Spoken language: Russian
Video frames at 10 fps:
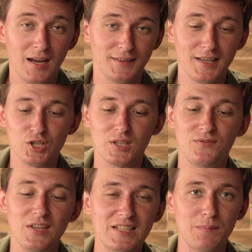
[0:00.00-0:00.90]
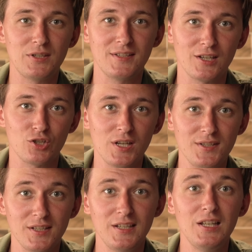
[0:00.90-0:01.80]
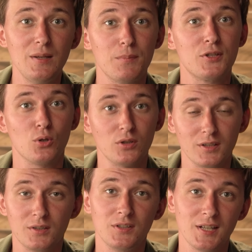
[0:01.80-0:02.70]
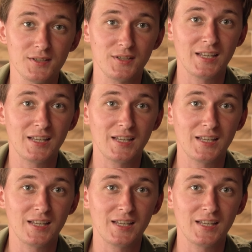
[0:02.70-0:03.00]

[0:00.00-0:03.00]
а также 256 или 512